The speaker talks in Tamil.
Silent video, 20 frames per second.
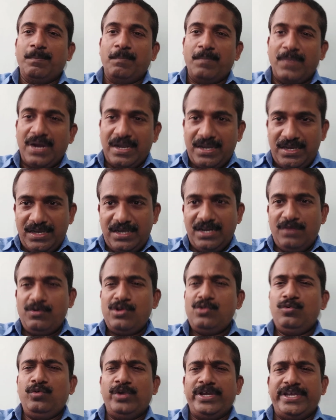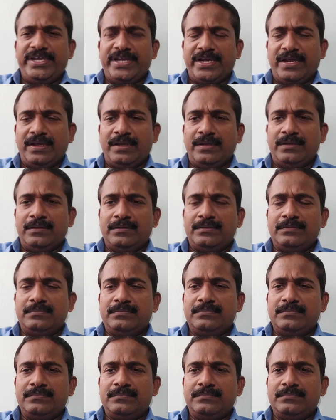மற்றவர்களுடைய
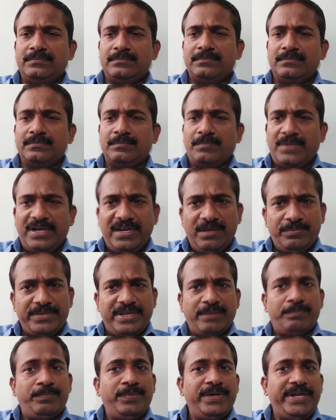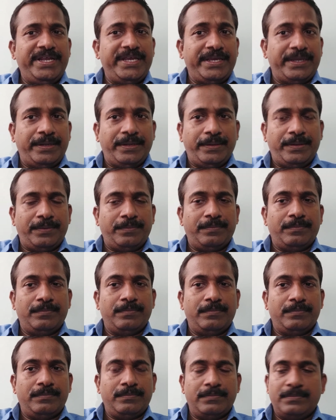மனம் எப்படி
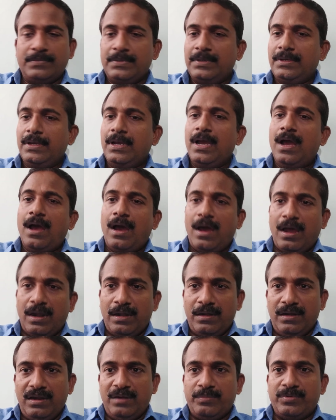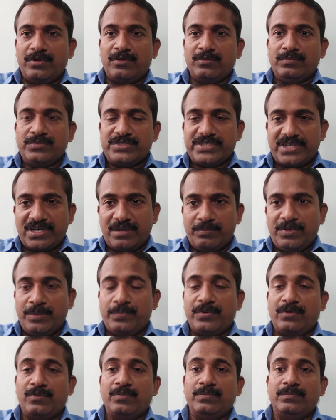அல்லல்படும்
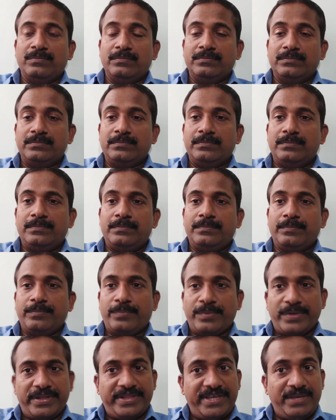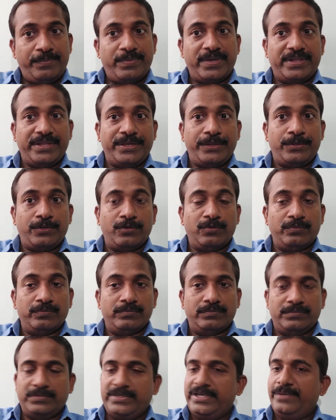சிரமப்படும் பதை பதைக்கும்
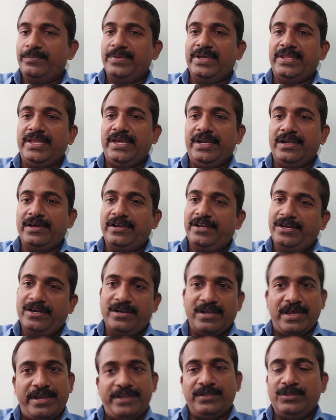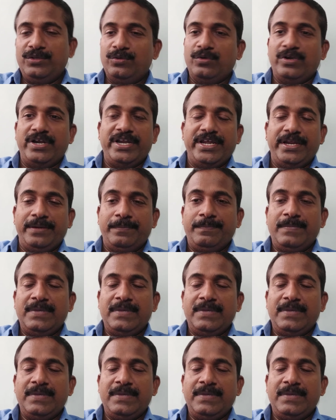என்பதை நான் இன்று அறிந்து கொண்டேன்